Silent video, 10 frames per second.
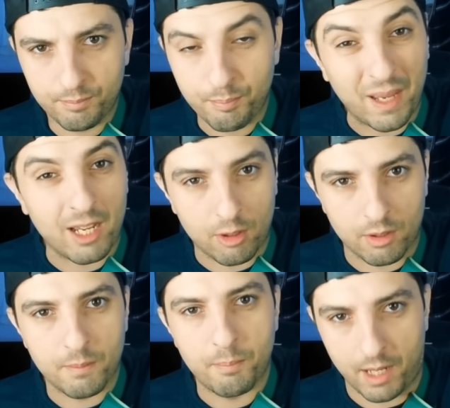
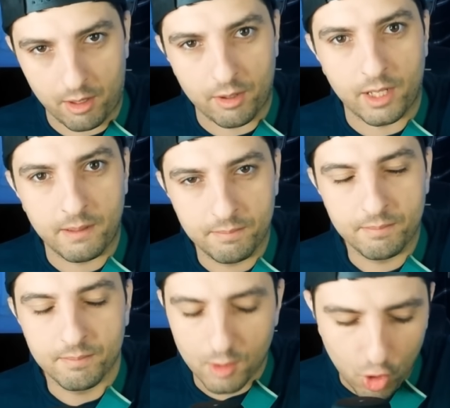Peor, peor, ¿eh?
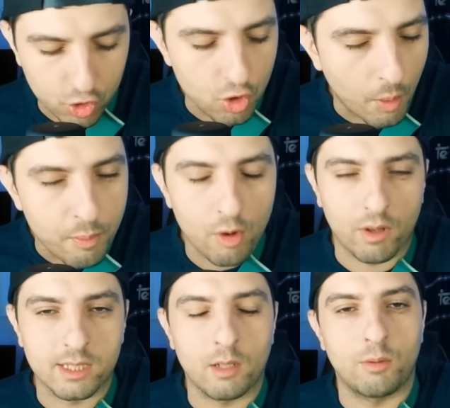Os lo puedo
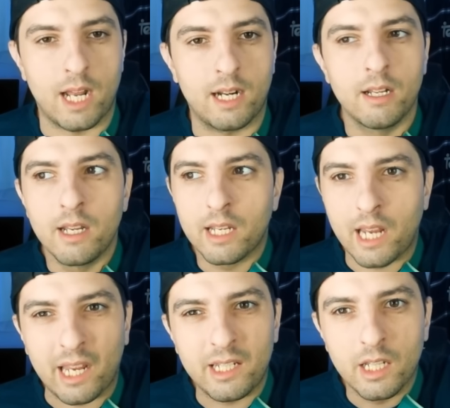asegurar
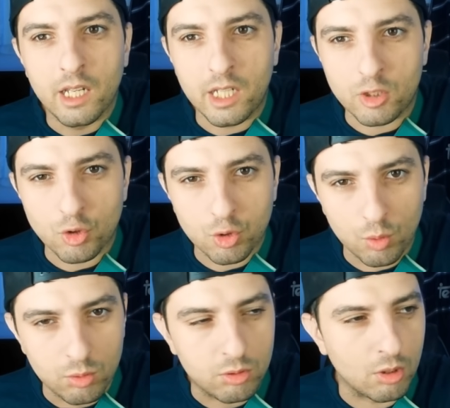que hay
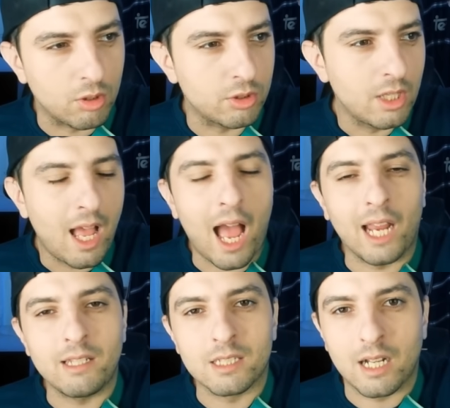insultos,
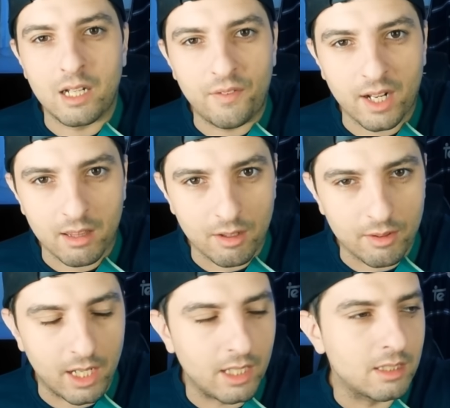hay
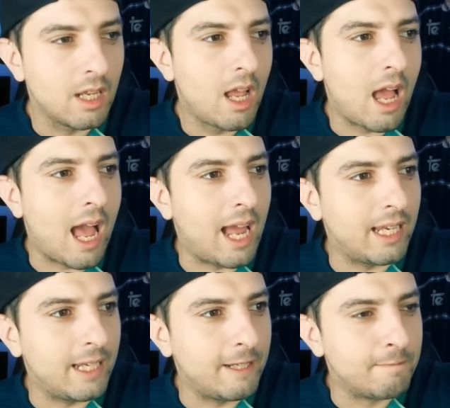descalificaciones,
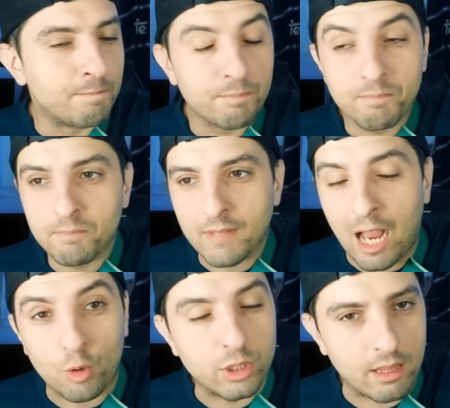hay
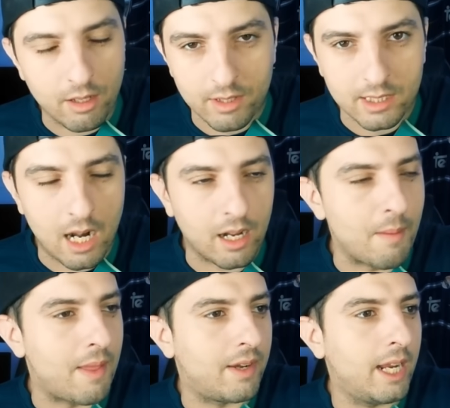acusaciones al Real
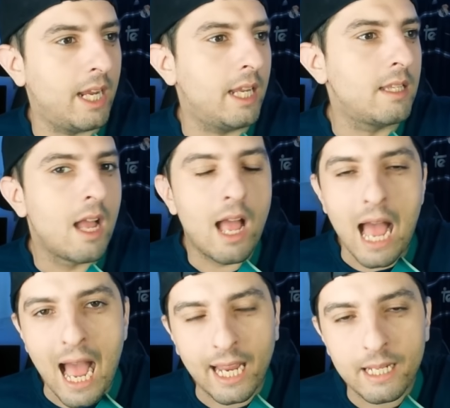Madrid,
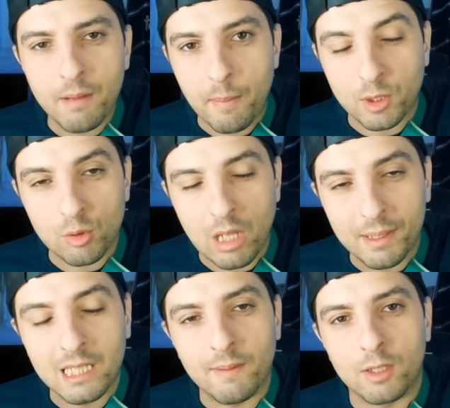hay
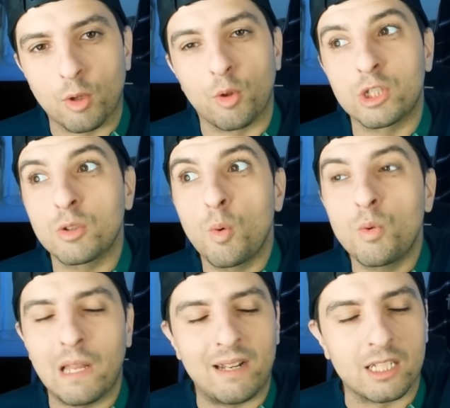absolutamente de todo. Es
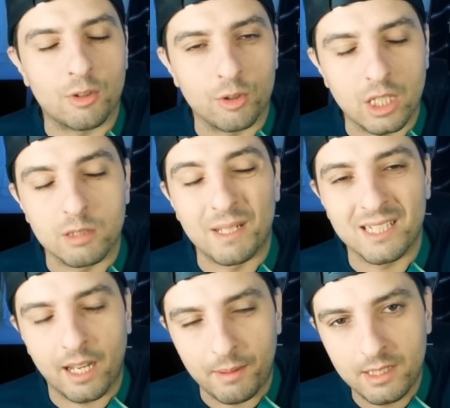una de las cosas más
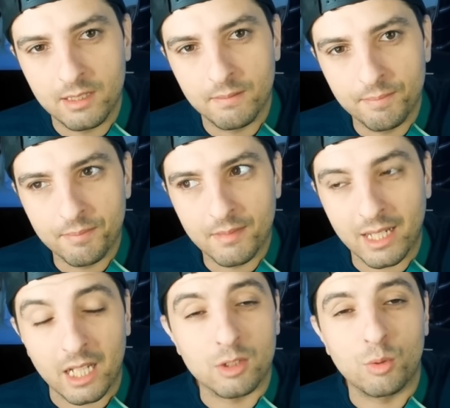heavies
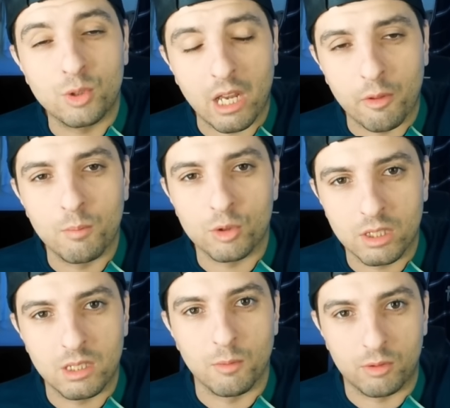que he escuchado en
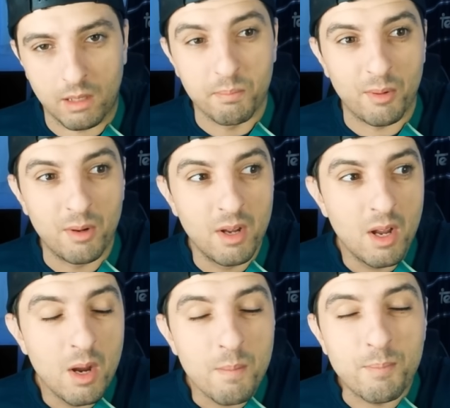muchísimo tiempo
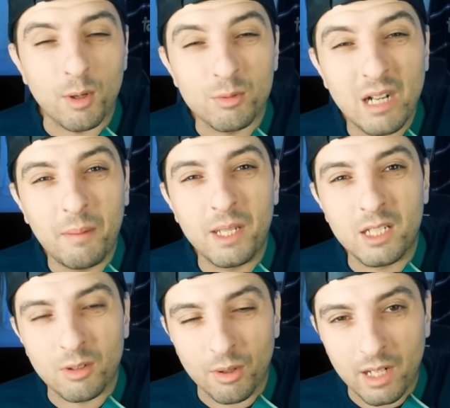por una
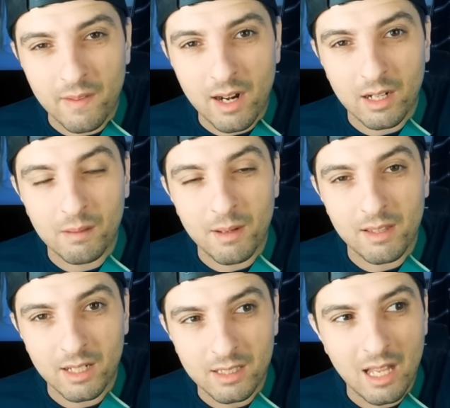victoria del Real
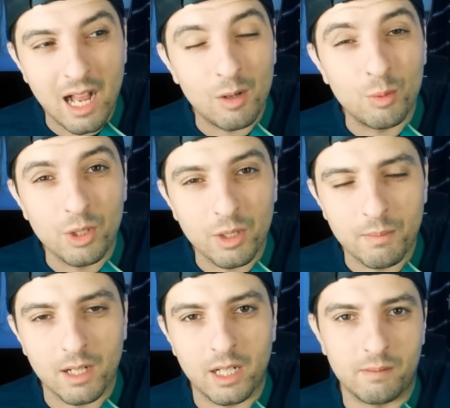Madrid al Unión
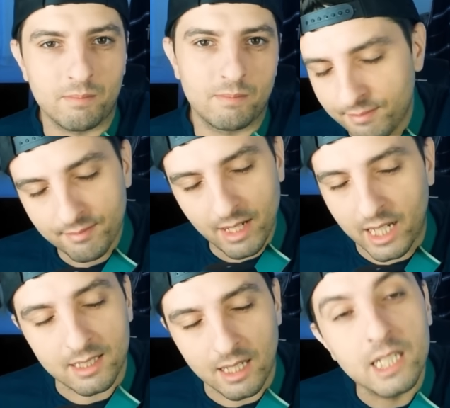Berlín.
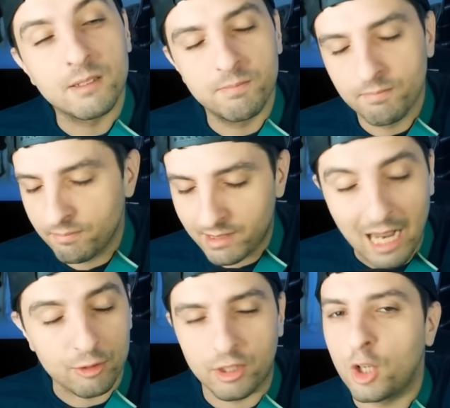Es,
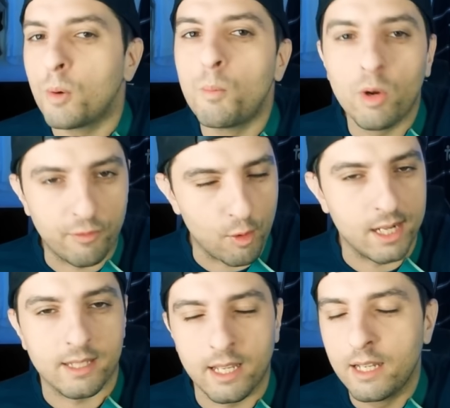ya os digo, muy
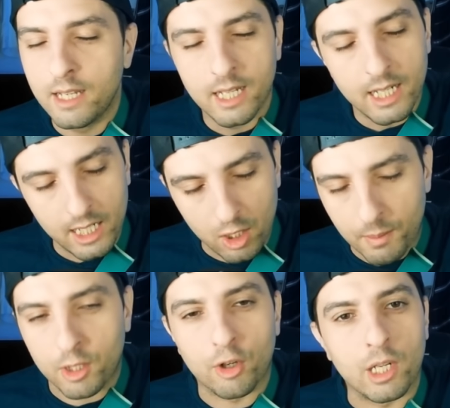fuerte y lo
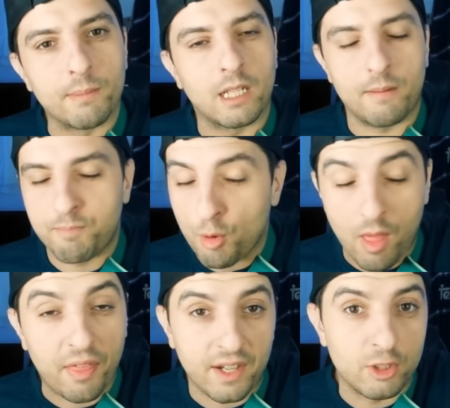mejor que puedo
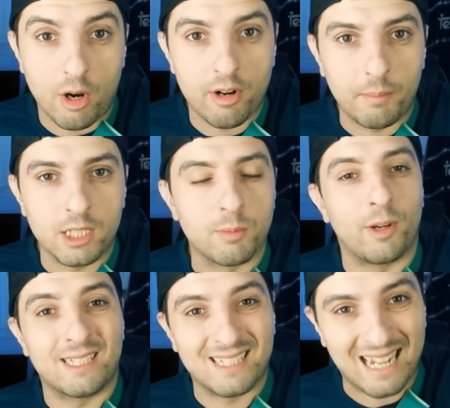hacer yo ahora mismo
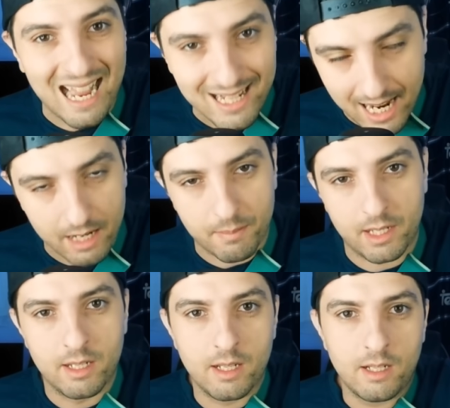es
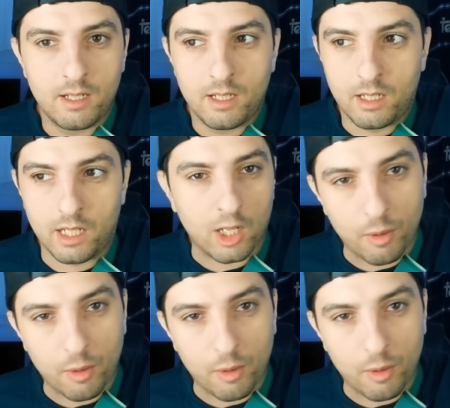callarme y que lo